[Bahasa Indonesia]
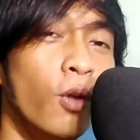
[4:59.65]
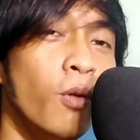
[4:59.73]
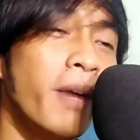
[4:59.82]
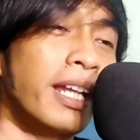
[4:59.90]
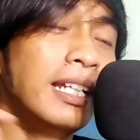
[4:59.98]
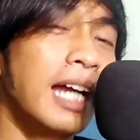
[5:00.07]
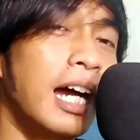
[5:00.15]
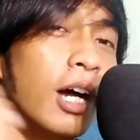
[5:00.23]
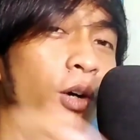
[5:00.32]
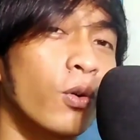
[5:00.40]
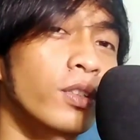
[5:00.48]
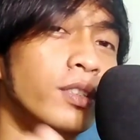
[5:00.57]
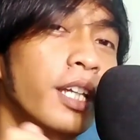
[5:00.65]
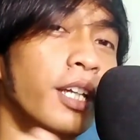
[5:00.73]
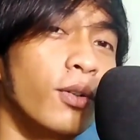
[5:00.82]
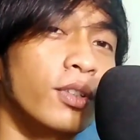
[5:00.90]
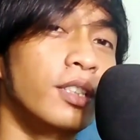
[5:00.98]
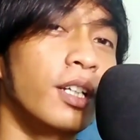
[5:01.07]
lu main di angka goceng,
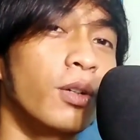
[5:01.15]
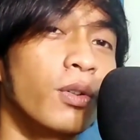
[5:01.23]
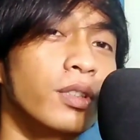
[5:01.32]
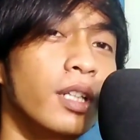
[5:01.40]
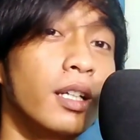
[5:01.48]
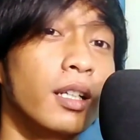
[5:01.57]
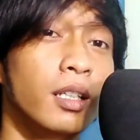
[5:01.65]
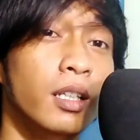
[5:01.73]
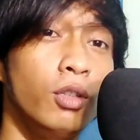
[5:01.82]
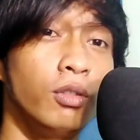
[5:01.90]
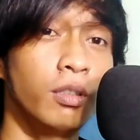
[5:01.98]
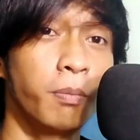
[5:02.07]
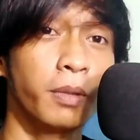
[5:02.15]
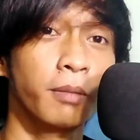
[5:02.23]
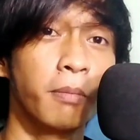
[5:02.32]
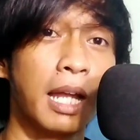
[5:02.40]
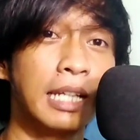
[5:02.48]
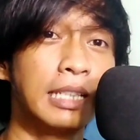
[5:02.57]
goceng, goceng, itu
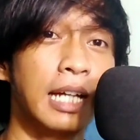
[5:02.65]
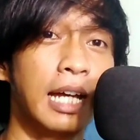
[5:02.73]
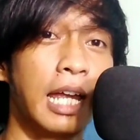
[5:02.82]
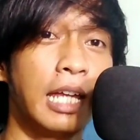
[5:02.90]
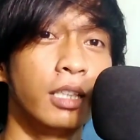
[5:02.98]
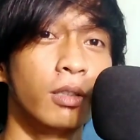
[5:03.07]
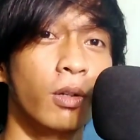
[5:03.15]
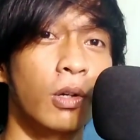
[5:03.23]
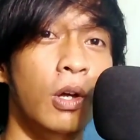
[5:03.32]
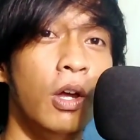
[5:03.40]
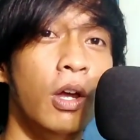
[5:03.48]
cepat baliknya kayak gitu loh.